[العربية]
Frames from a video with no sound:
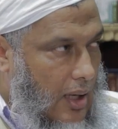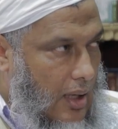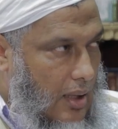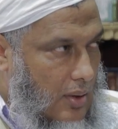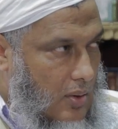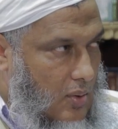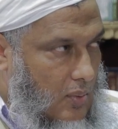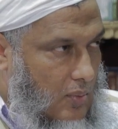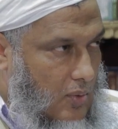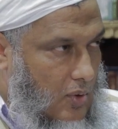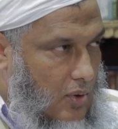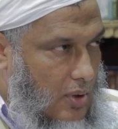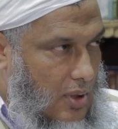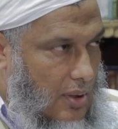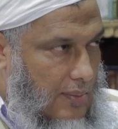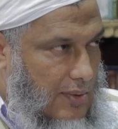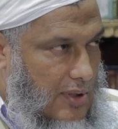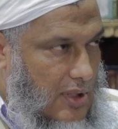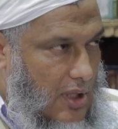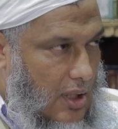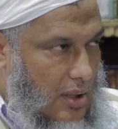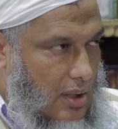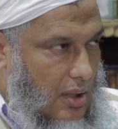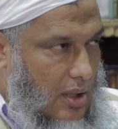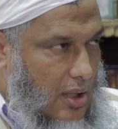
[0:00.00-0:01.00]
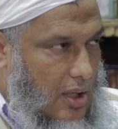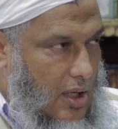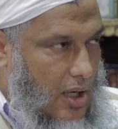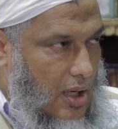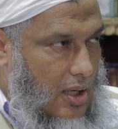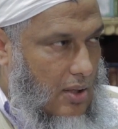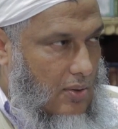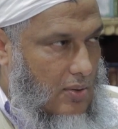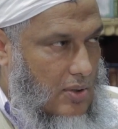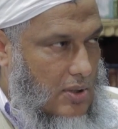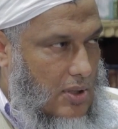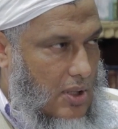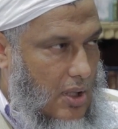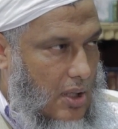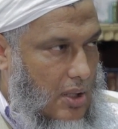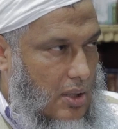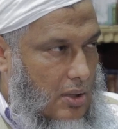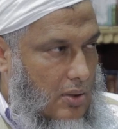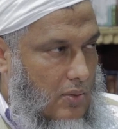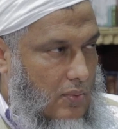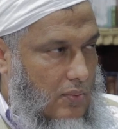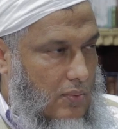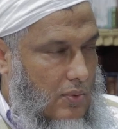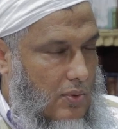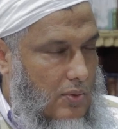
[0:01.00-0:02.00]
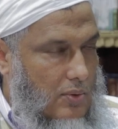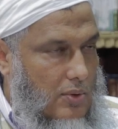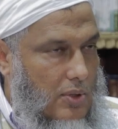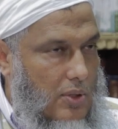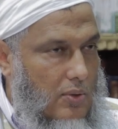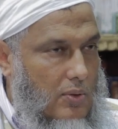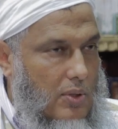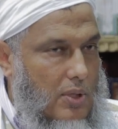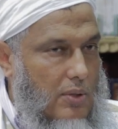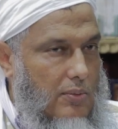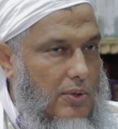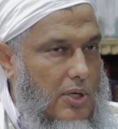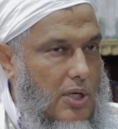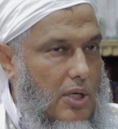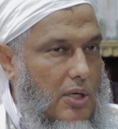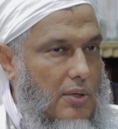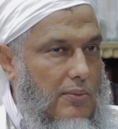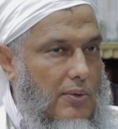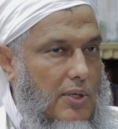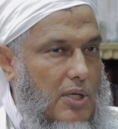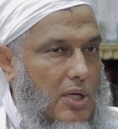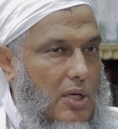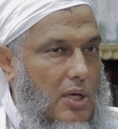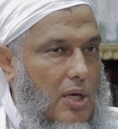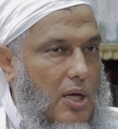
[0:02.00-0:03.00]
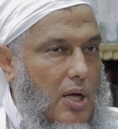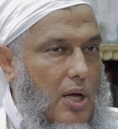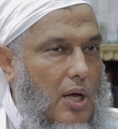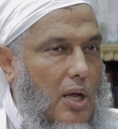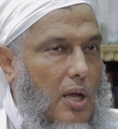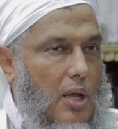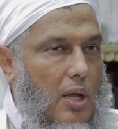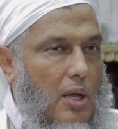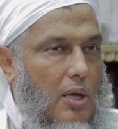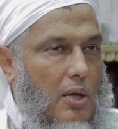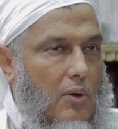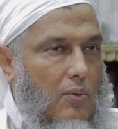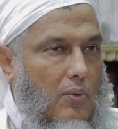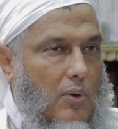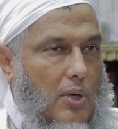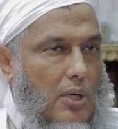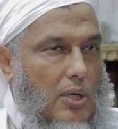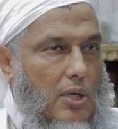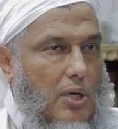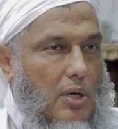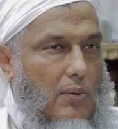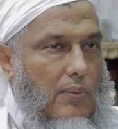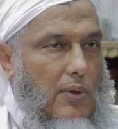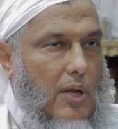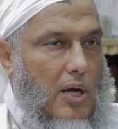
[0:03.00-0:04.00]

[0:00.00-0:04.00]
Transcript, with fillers: أخذتموهن بشرط الله واستحللتم فروجهن بكلمة الله وإن